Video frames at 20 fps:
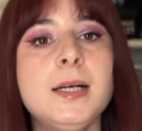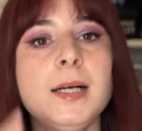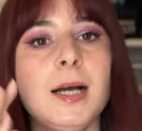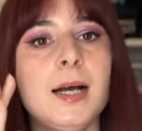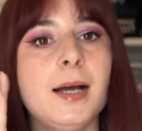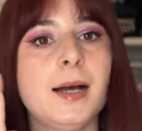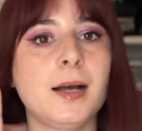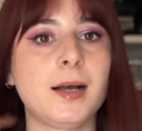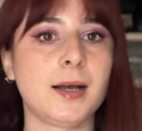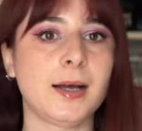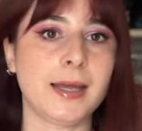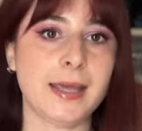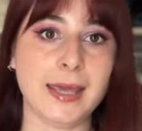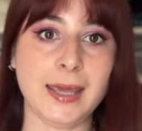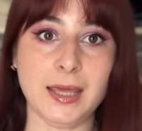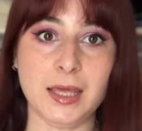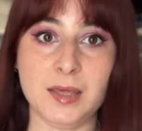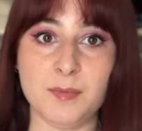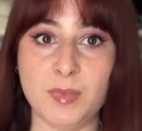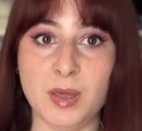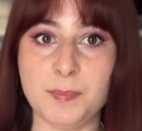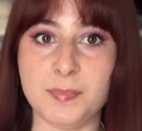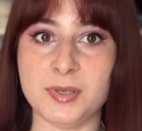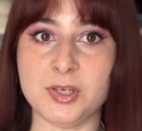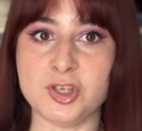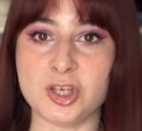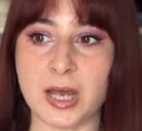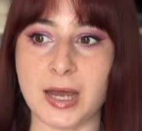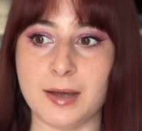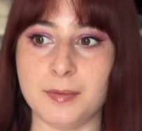eh, e i miei
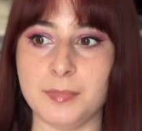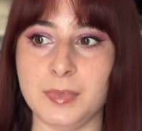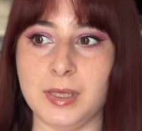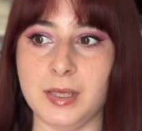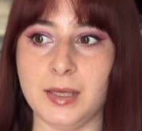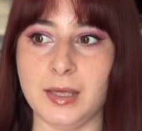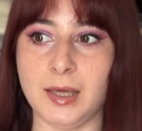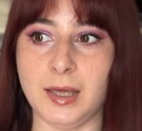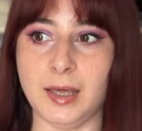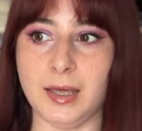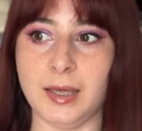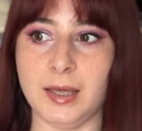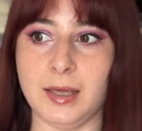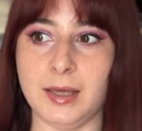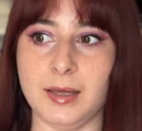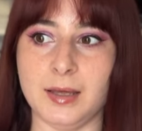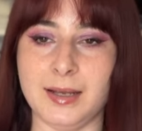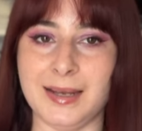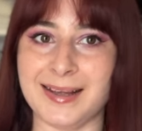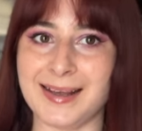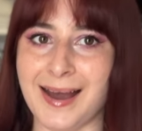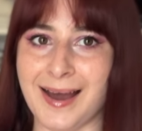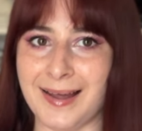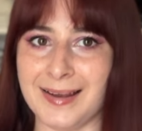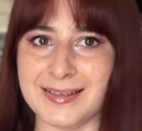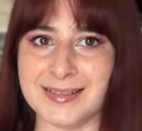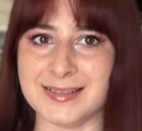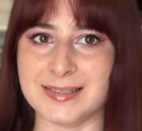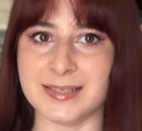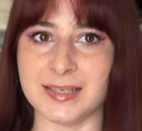pigiami e le
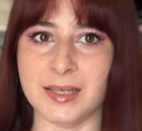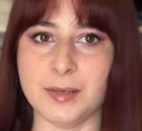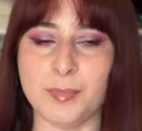calze,